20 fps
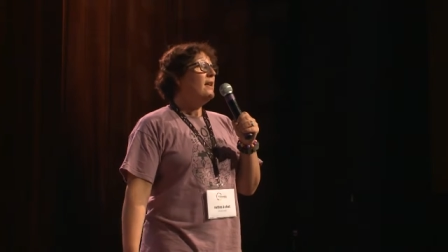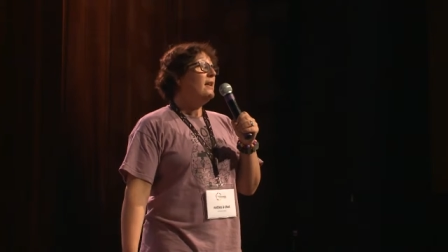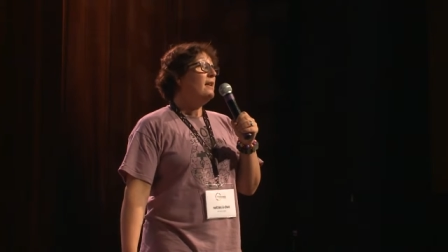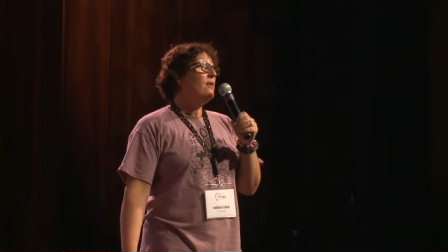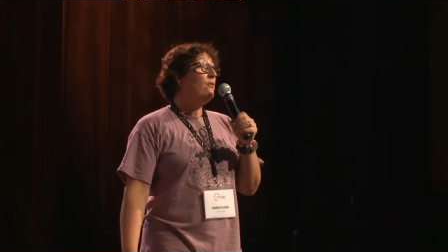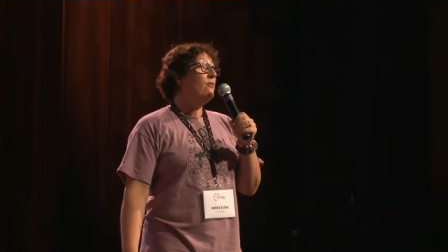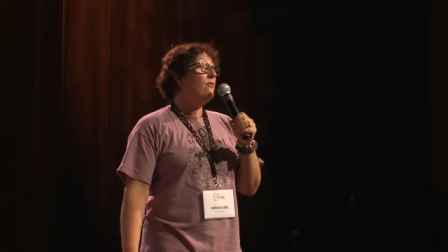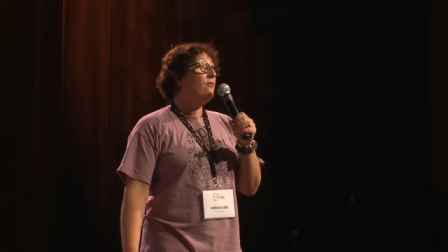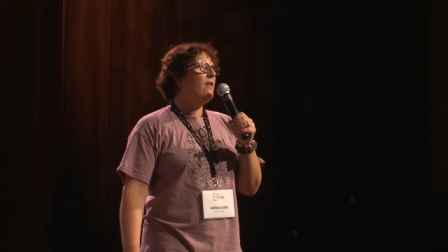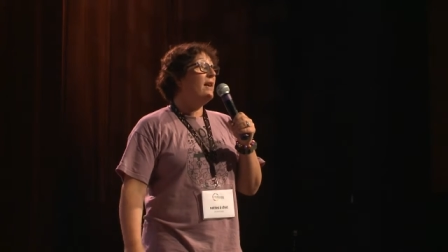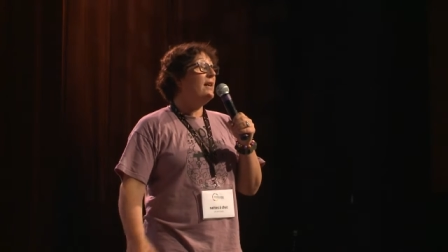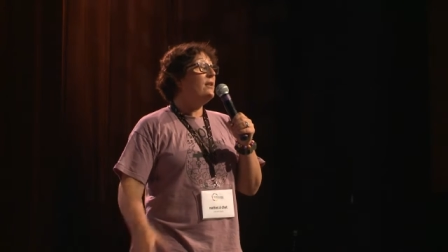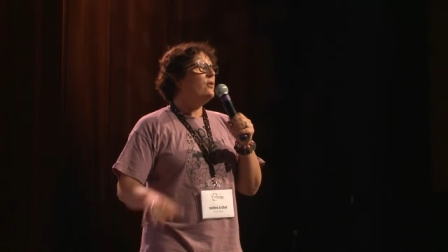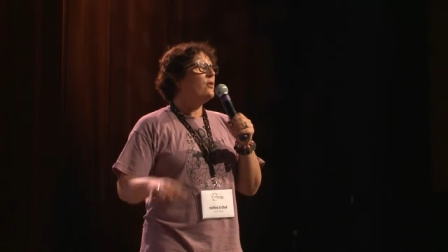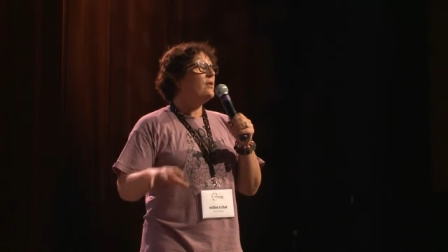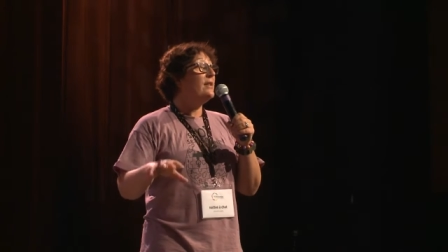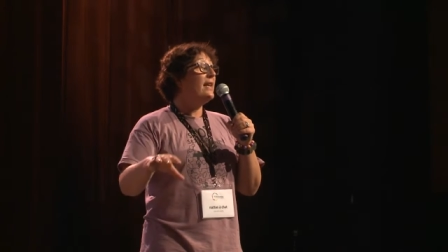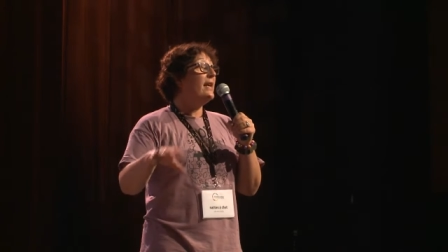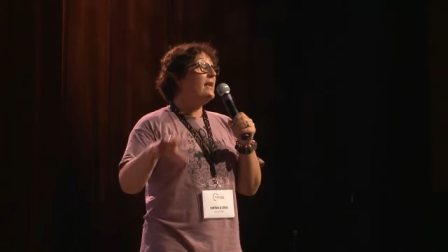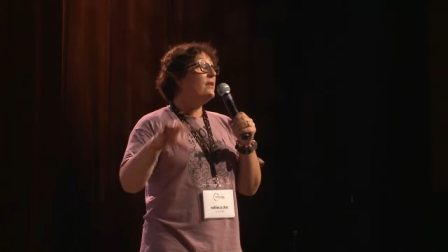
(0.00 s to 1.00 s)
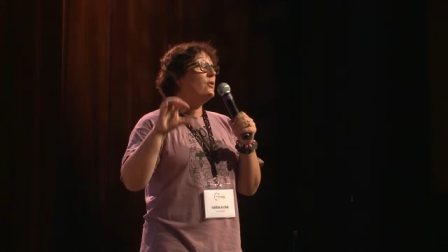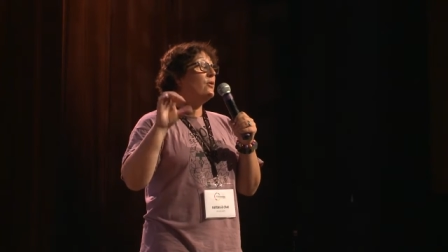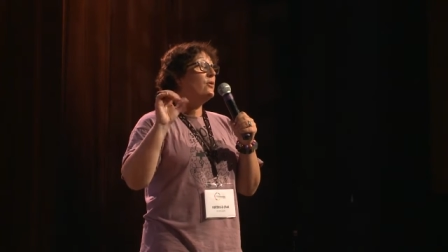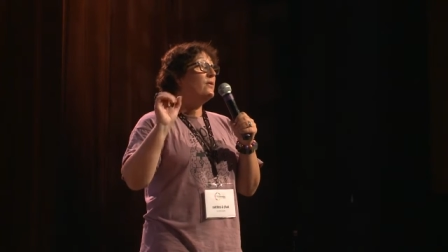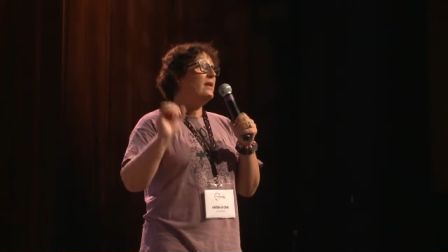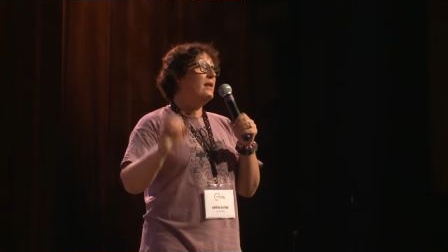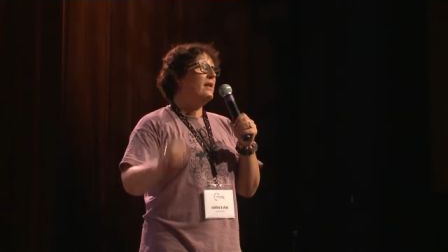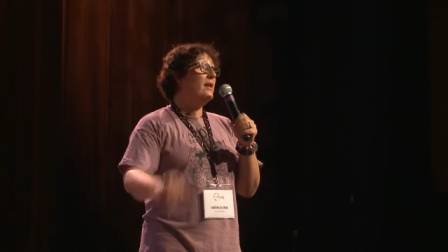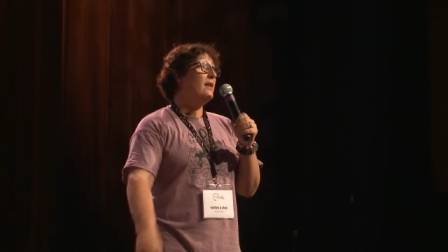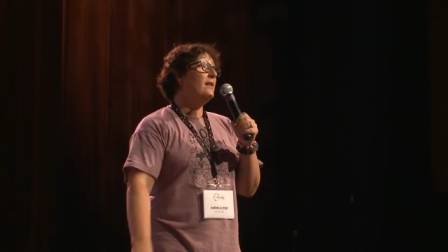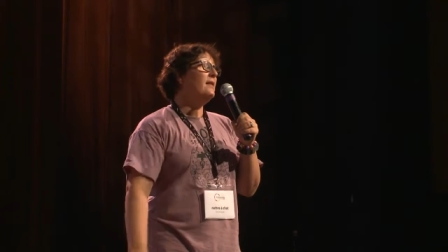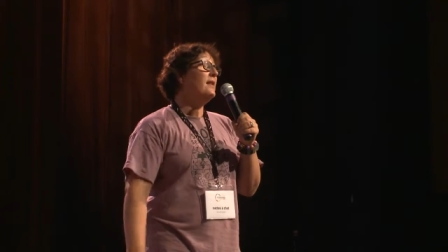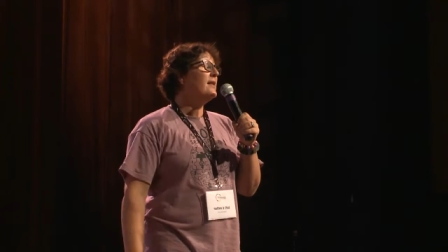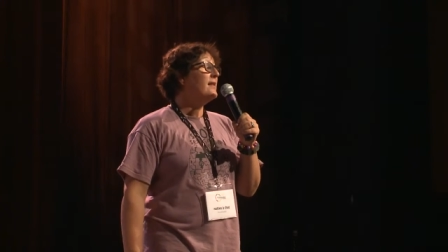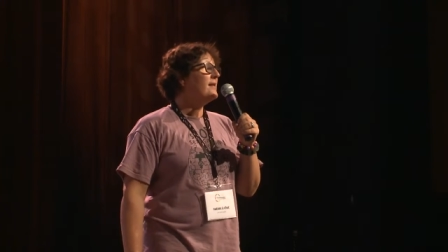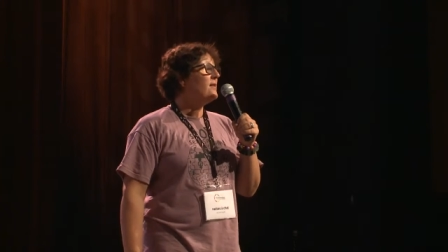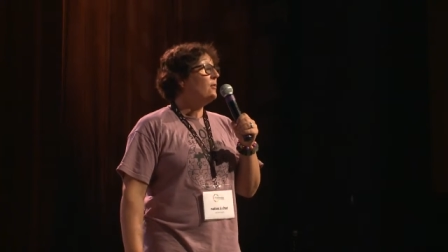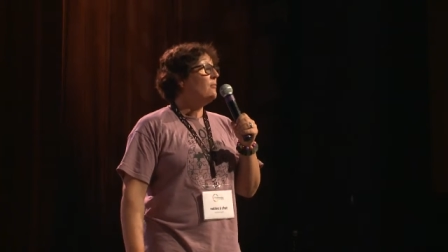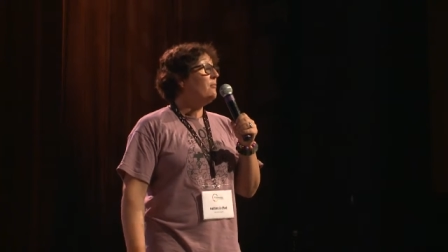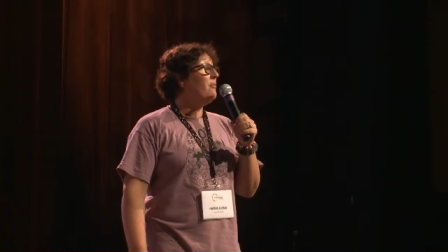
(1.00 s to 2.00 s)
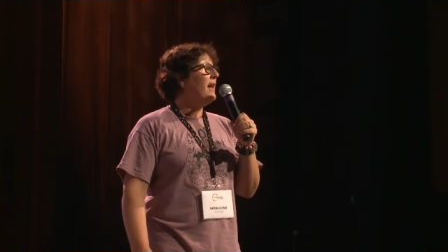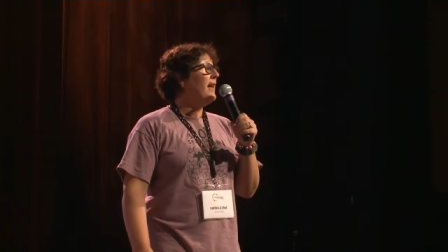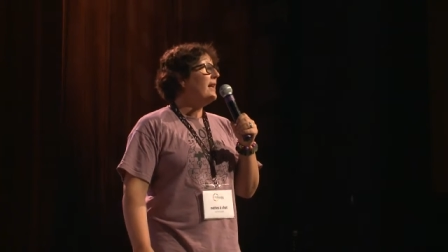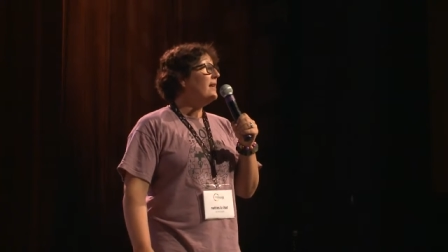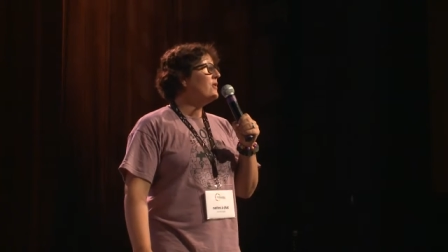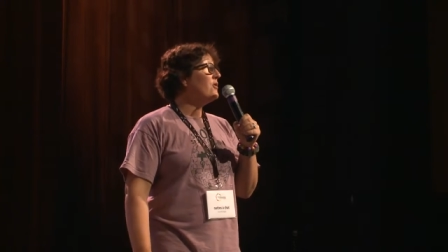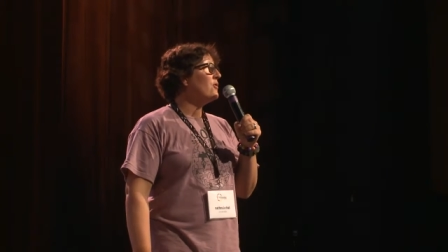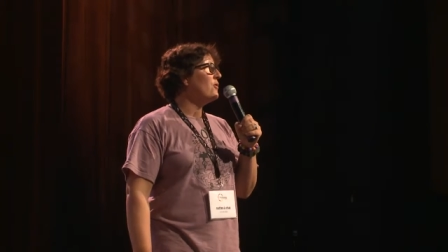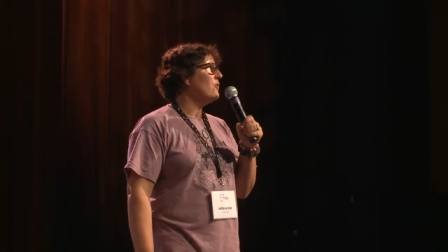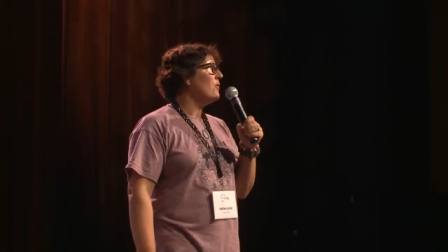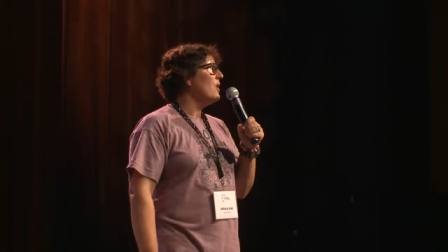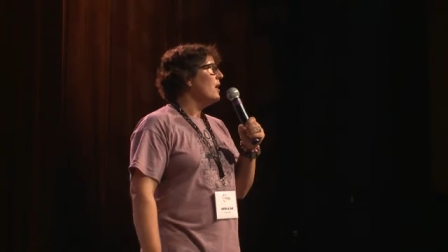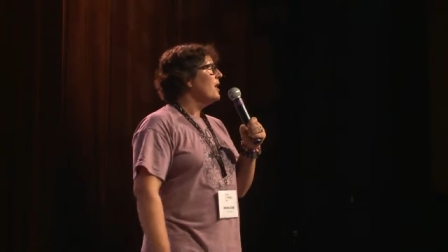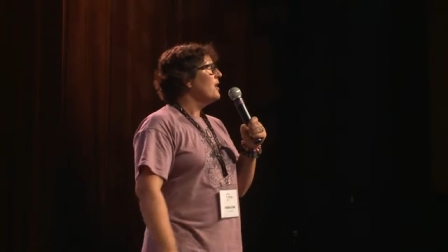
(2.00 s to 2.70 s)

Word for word: et on va, dans le cadre des 100 pages,